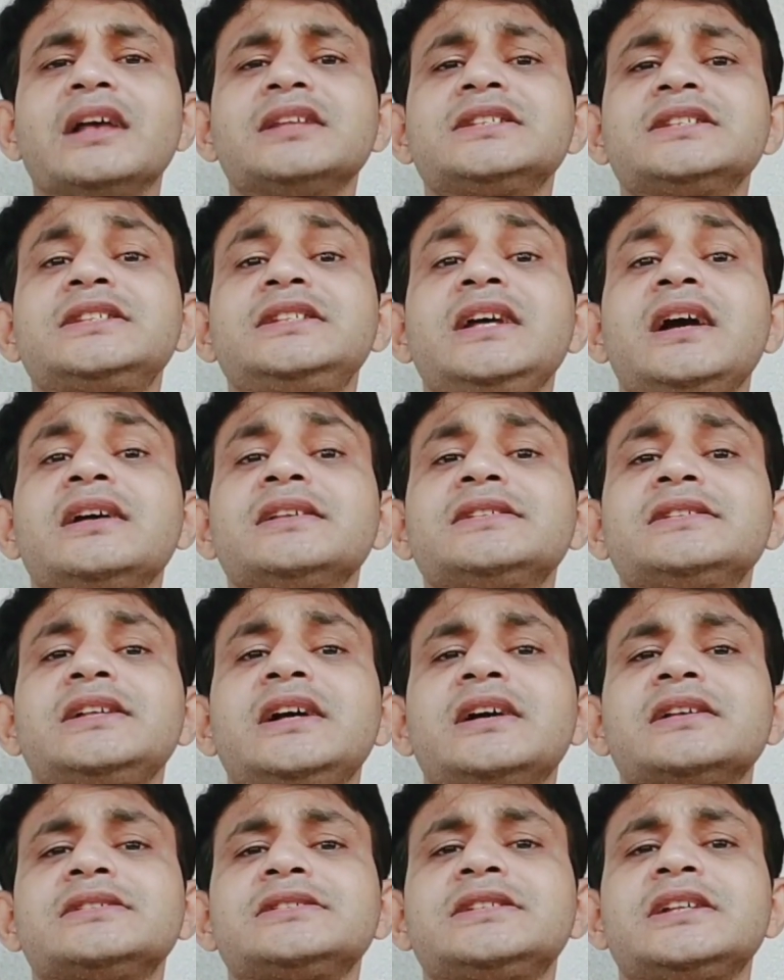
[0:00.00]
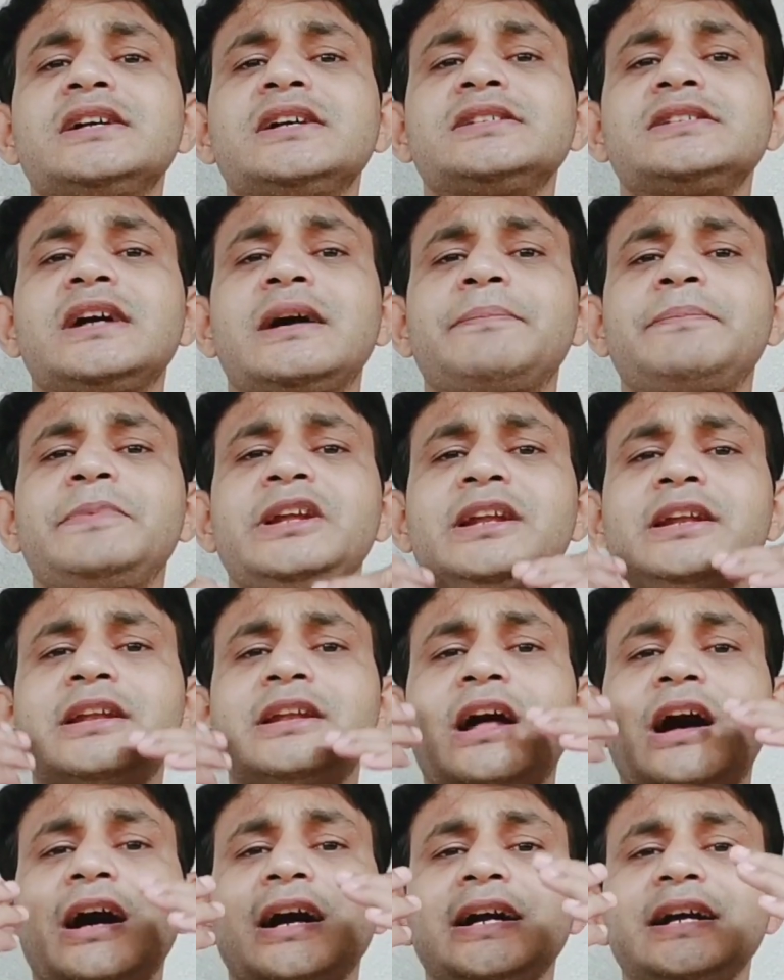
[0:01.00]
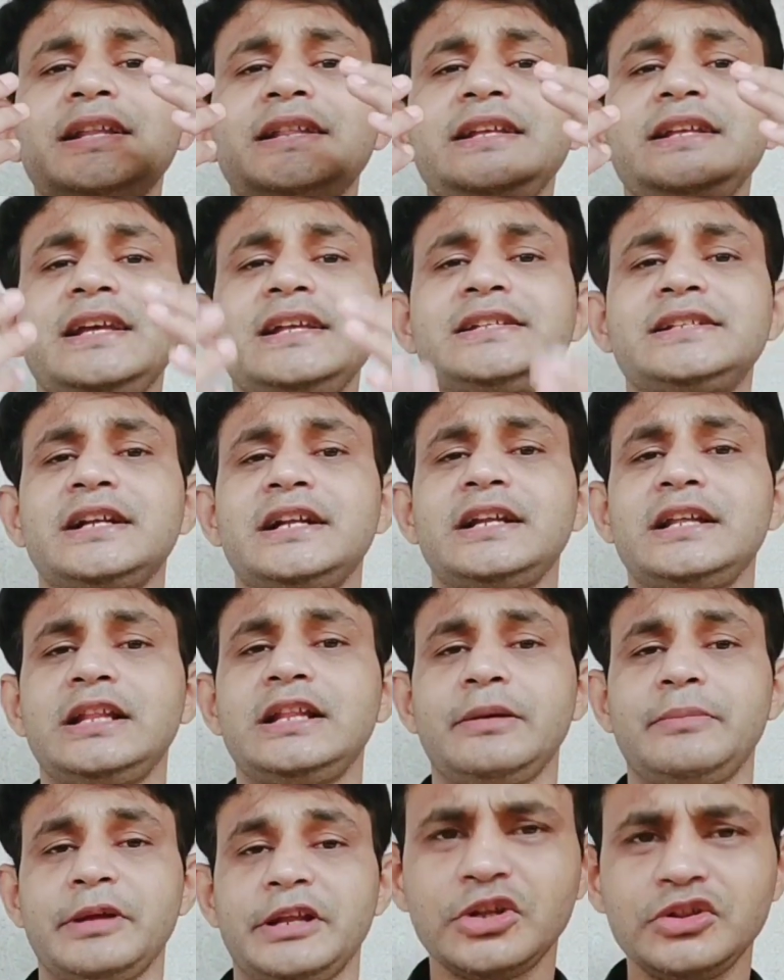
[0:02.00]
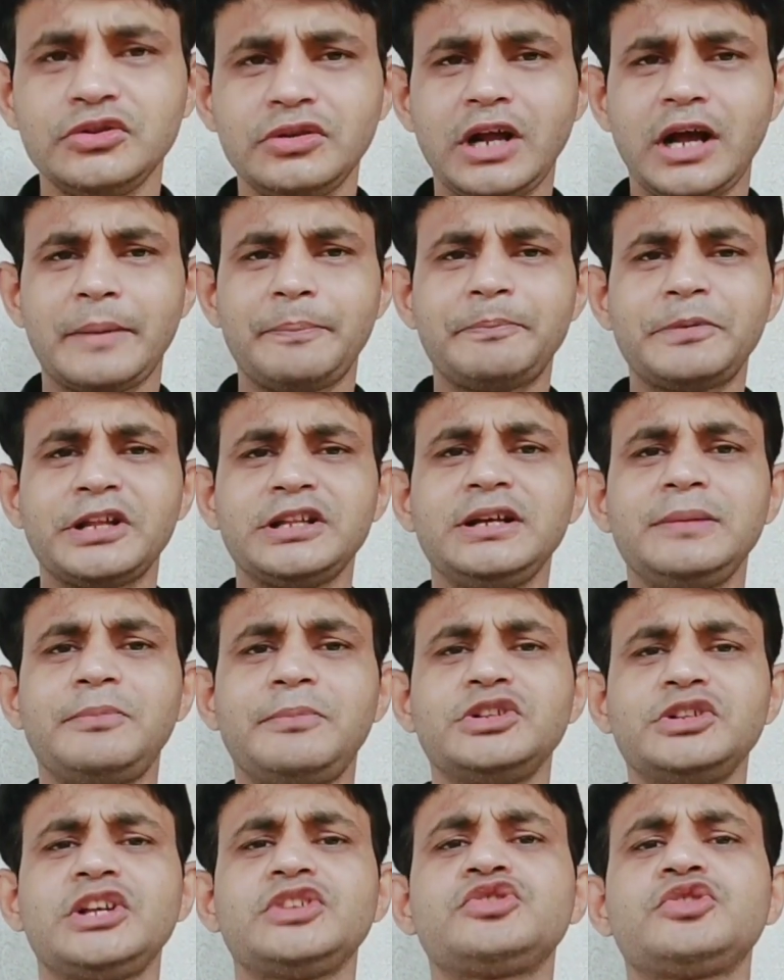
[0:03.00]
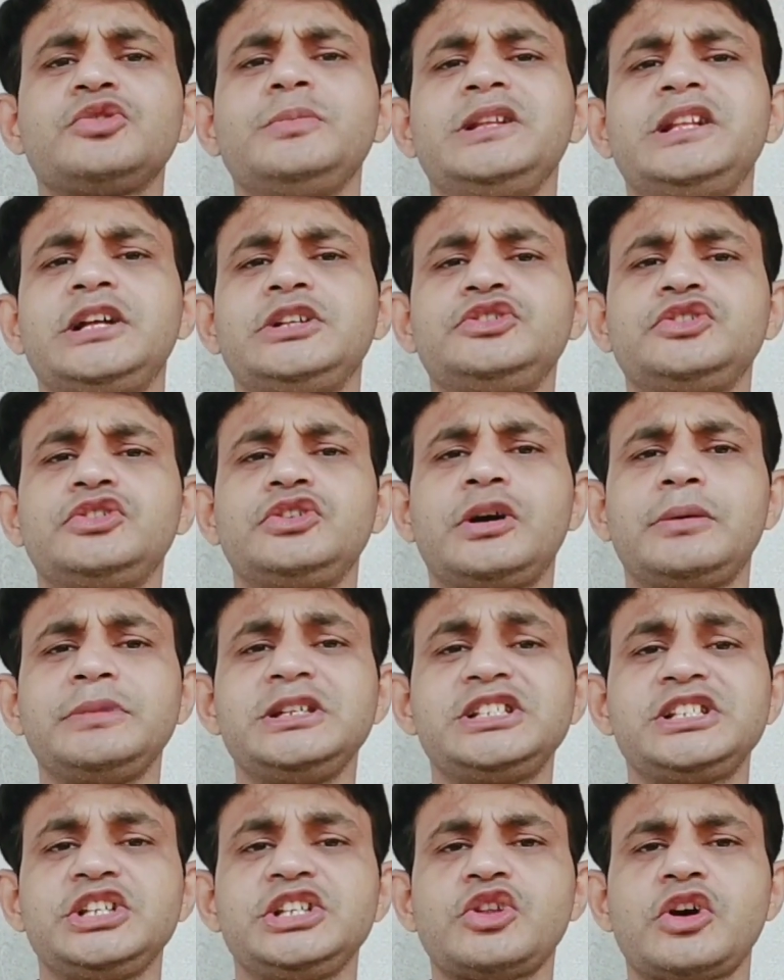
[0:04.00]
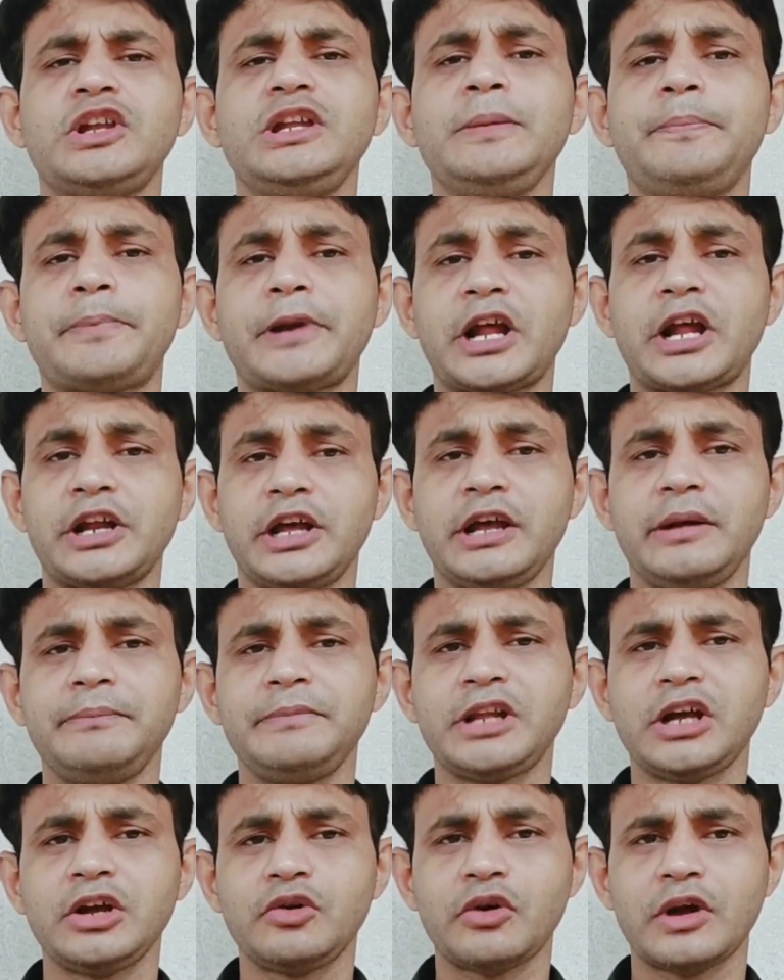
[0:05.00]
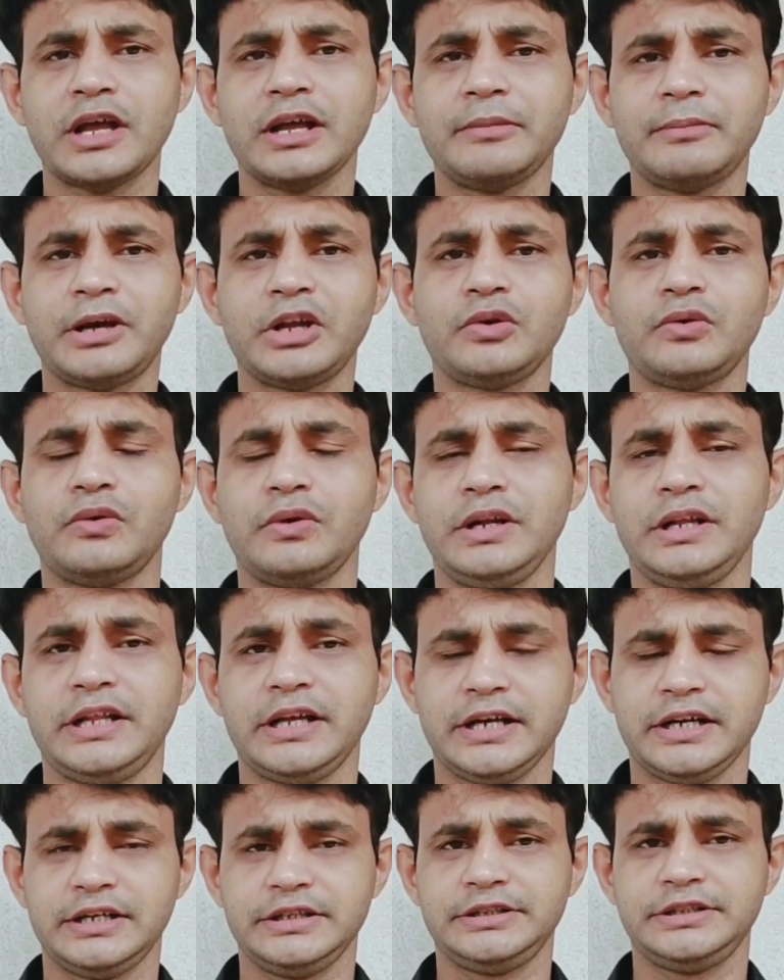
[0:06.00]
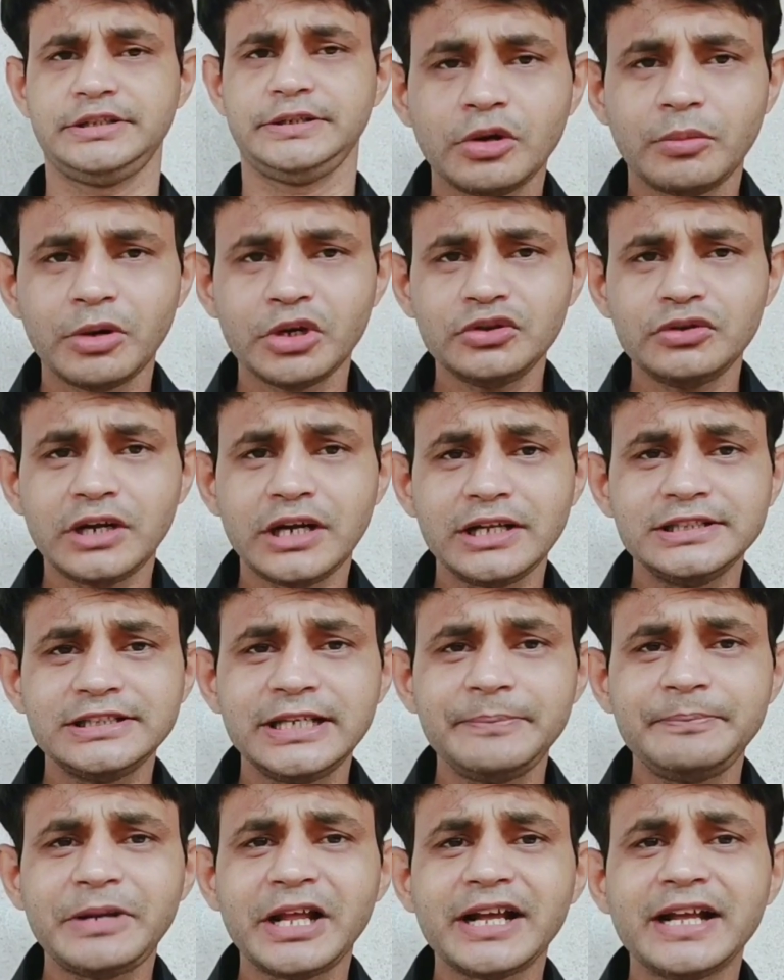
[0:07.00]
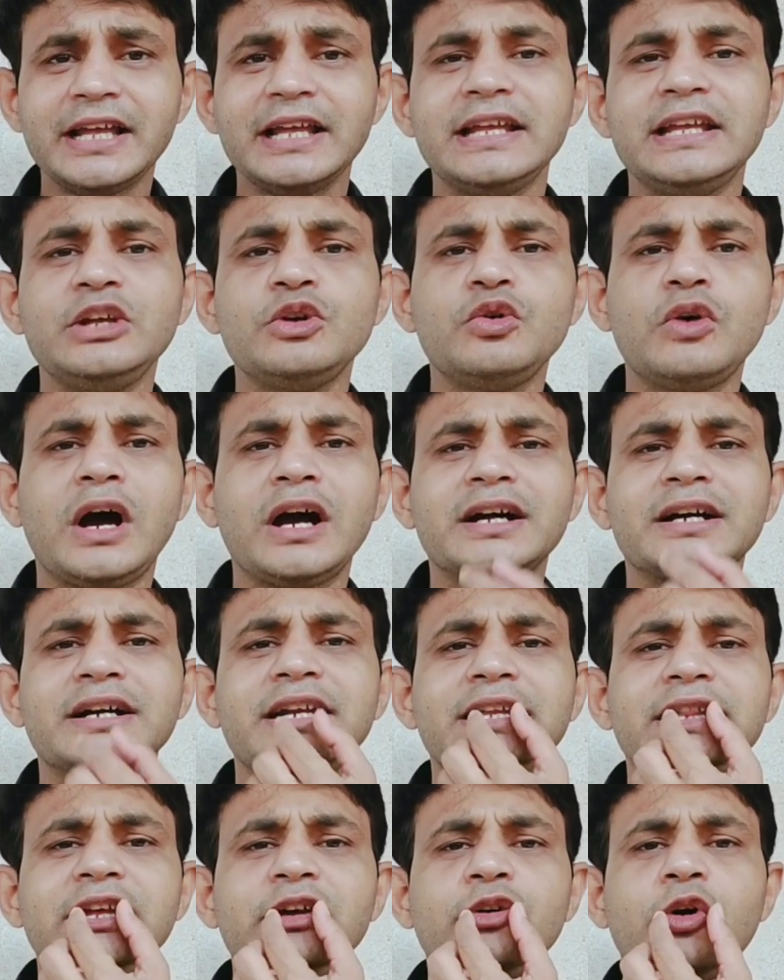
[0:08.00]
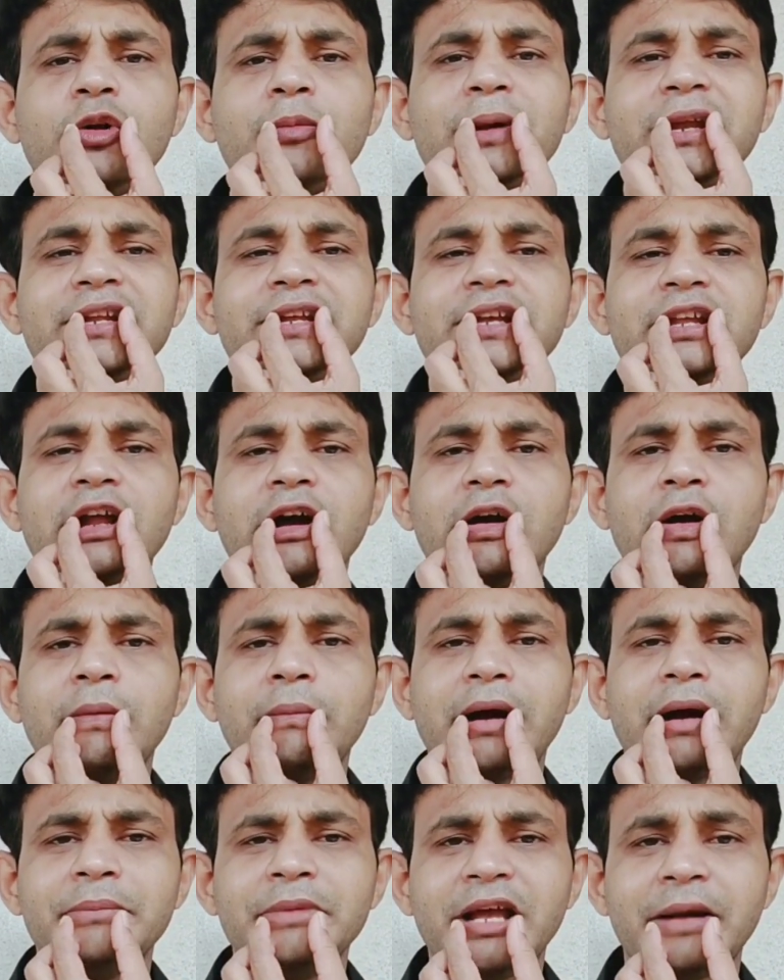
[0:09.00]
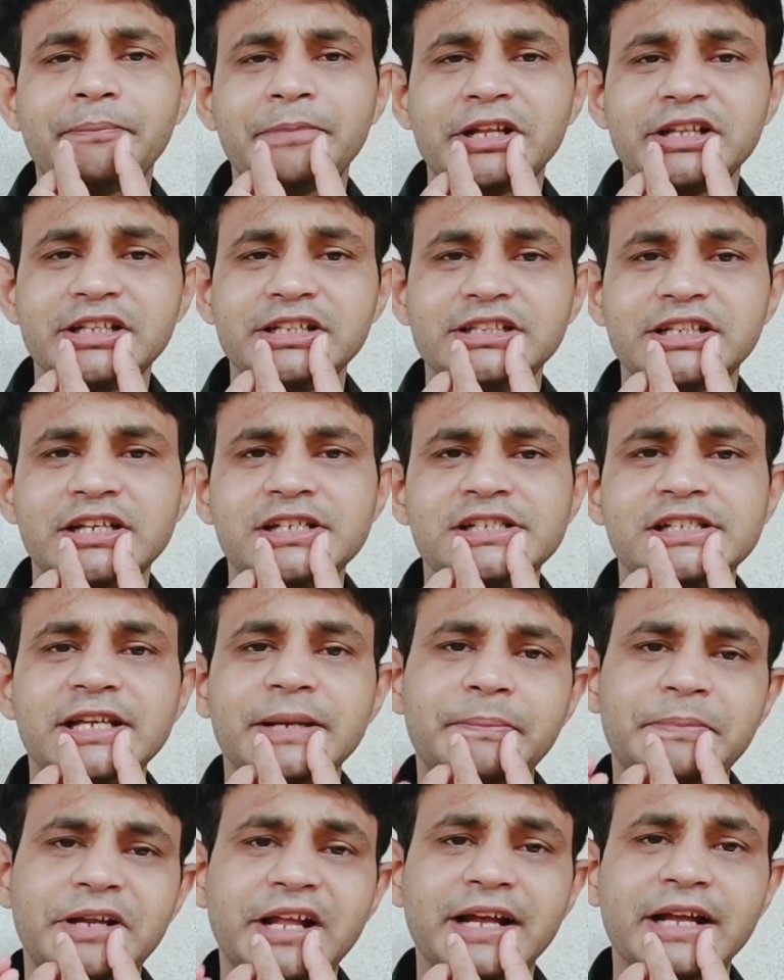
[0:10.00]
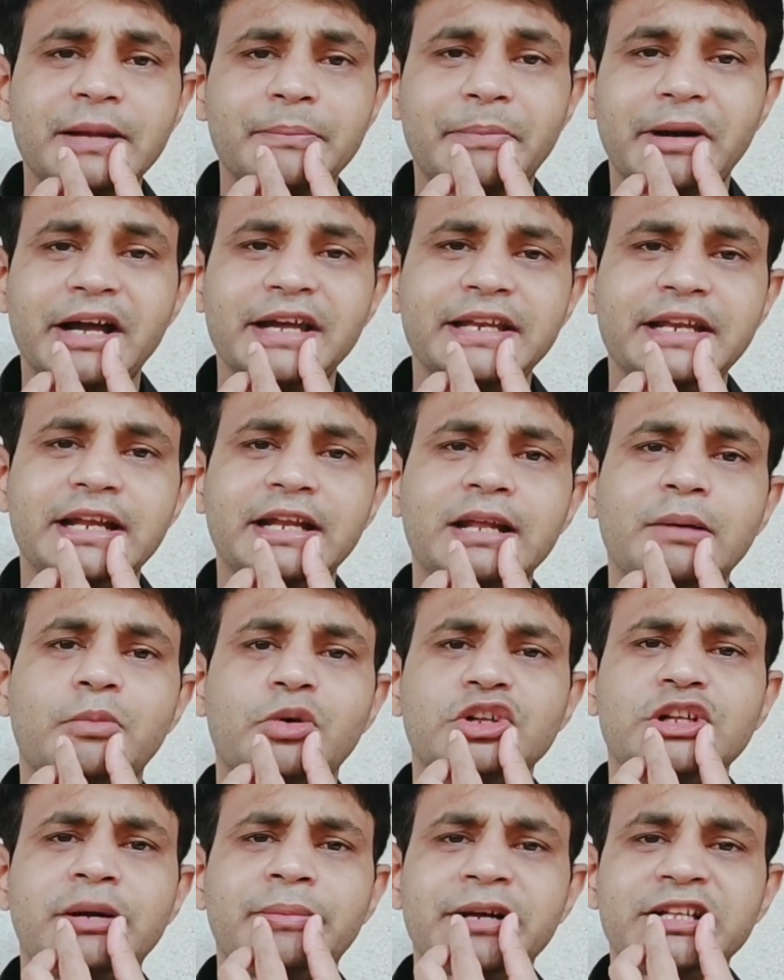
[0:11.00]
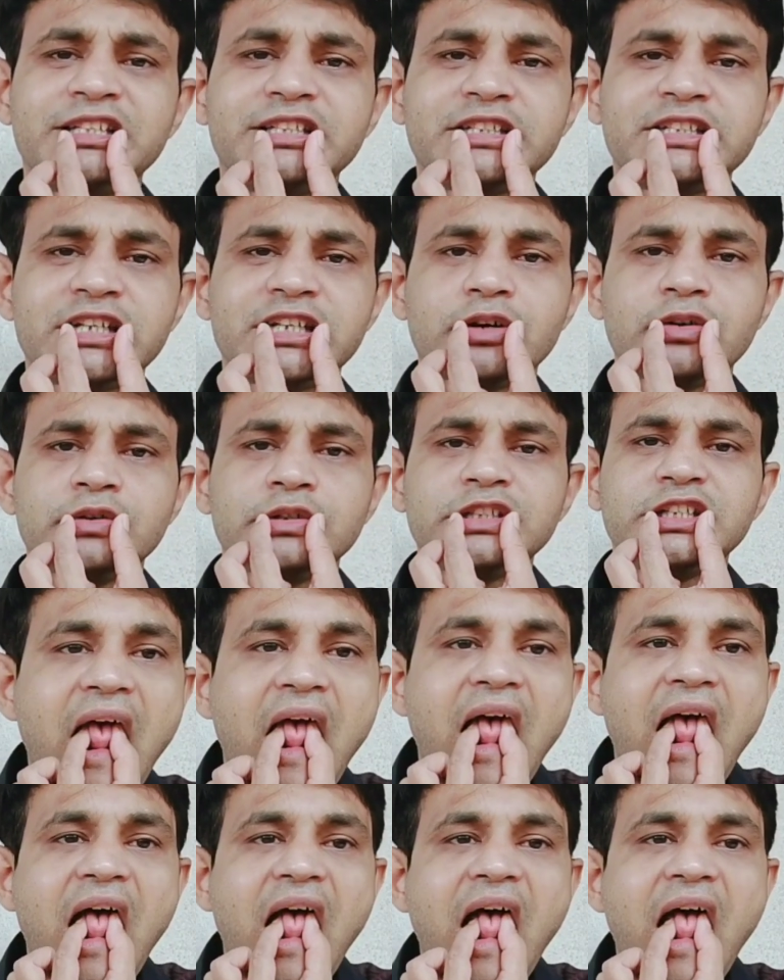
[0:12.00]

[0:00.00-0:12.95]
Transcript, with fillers: আস্তে আস্তে আস্তে আস্তে আপনি নাক দিয়ে ছেড়ে দেবেন বন্ধুরা আপনাদের বোঝার সুবিধার জন্য আমি শীতলি প্রাণায়ামটা কয়েকবার করে দেখাচ্ছি বন্ধুরা জিপটাকে ইউ আকৃতি করবেন কীরকম আমি আপনাদের জাস্ট জিপটাকে বাইরে এনে বোঝাবার চেষ্টা করছি